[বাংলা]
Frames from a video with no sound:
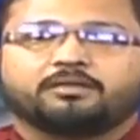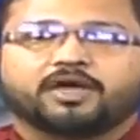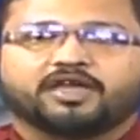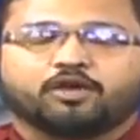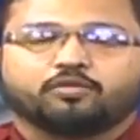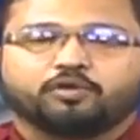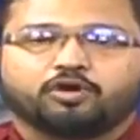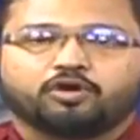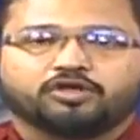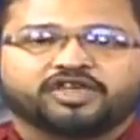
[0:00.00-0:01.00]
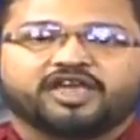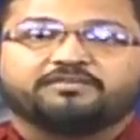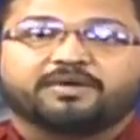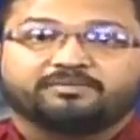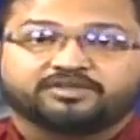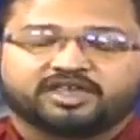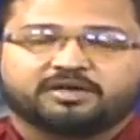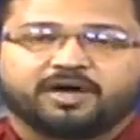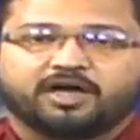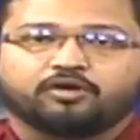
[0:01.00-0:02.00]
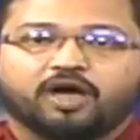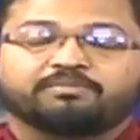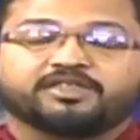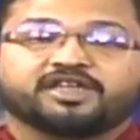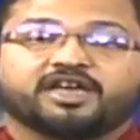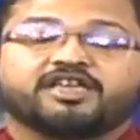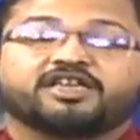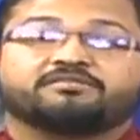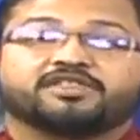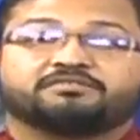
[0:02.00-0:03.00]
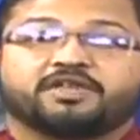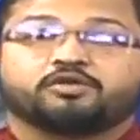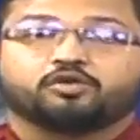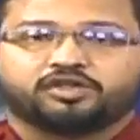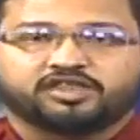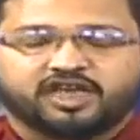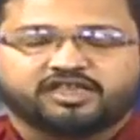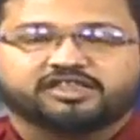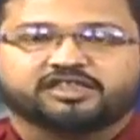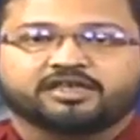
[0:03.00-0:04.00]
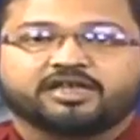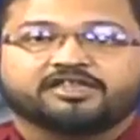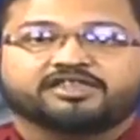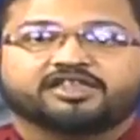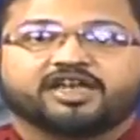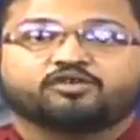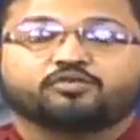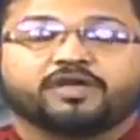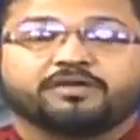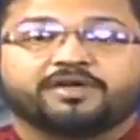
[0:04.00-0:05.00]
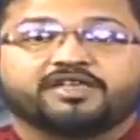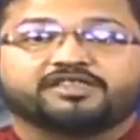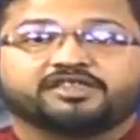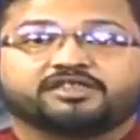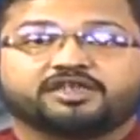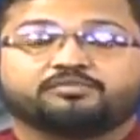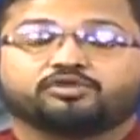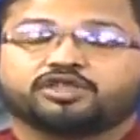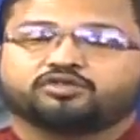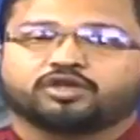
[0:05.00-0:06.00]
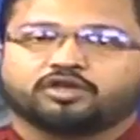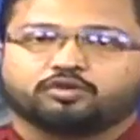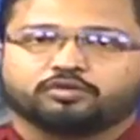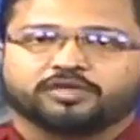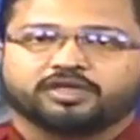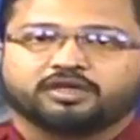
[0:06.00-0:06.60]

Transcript: বা কেউ বললো যে এই ব্যবসাটা ভালো আপনি সেখানে ইনভেস্টমেন্ট করতে চাইছেন সেটা একটু ভেবে চিনতে বুঝে শুনে করবেন